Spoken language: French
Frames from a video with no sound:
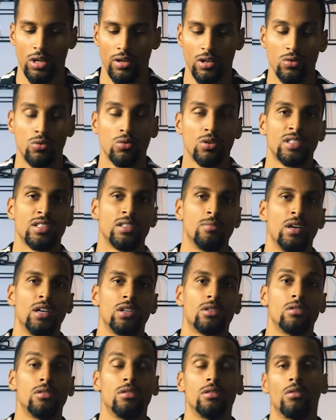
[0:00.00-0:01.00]
J'avais toujours cette
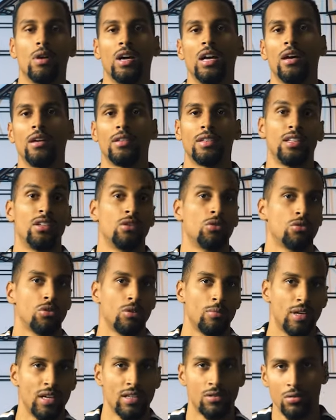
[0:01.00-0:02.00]
image de ouais, t'as des
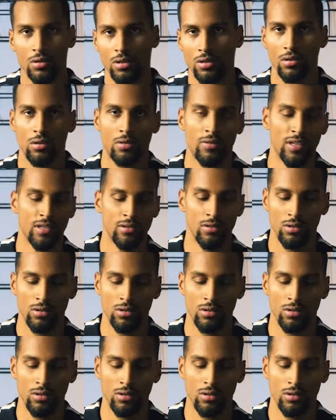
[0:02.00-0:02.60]
chaussures basses, tu risques de te faire des